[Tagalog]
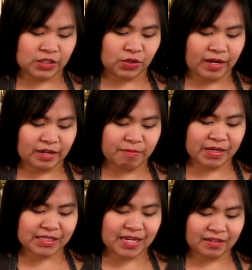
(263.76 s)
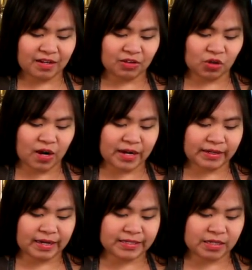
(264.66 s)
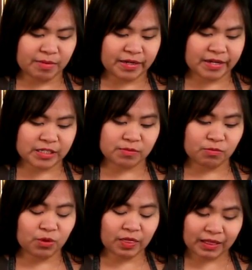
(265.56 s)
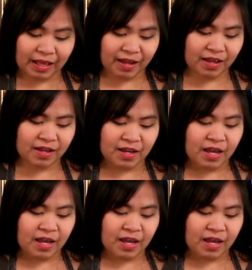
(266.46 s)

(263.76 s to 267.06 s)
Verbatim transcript: So yan, i-mix natin ito hanggang sa maging smooth na